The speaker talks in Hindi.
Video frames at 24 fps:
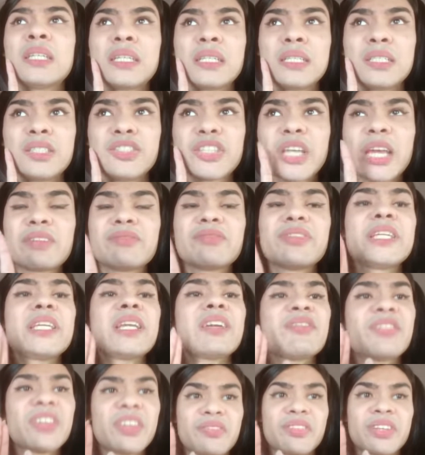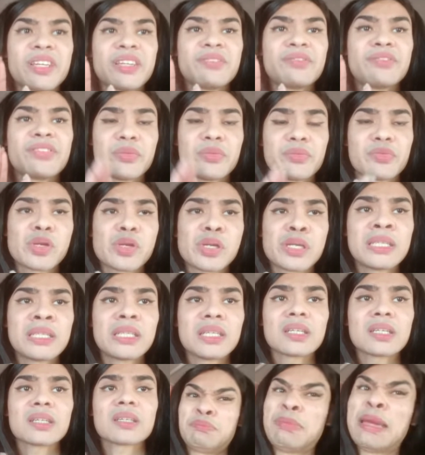जनवरी या फेबर, फेबर
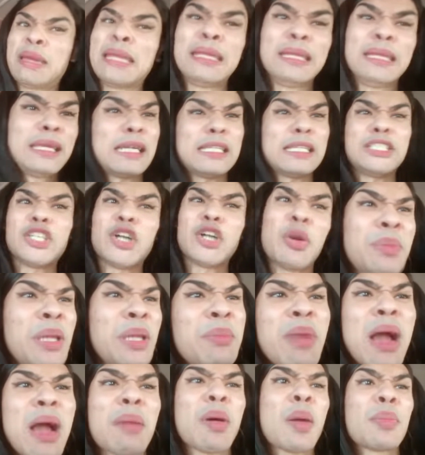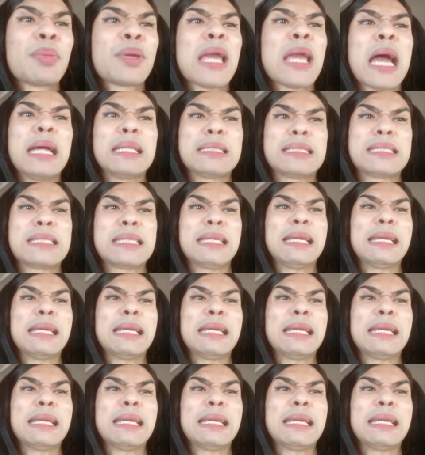तक मैं निकल जाऊँ अपने माँ बाप के हाथ से